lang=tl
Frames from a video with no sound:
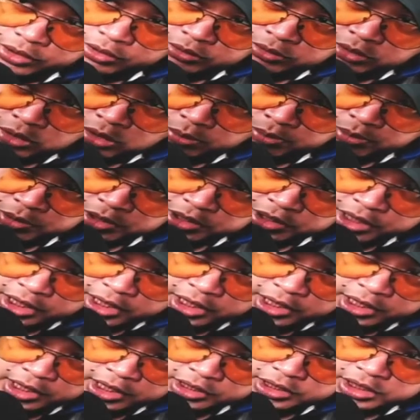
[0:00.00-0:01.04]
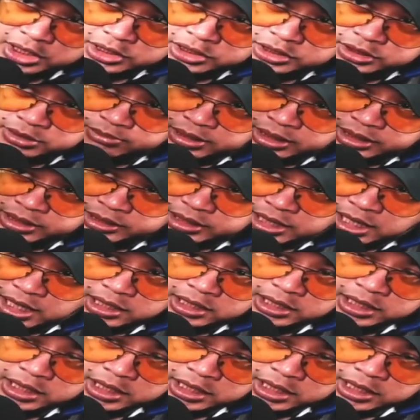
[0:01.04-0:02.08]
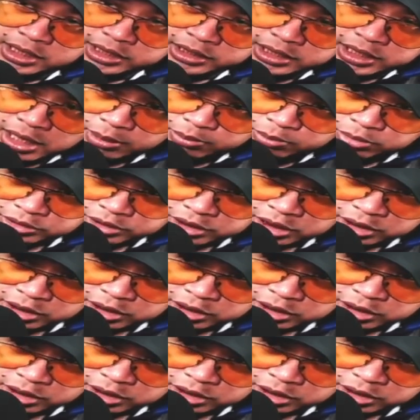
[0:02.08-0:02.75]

yung officer at saka si Bantag. Tapos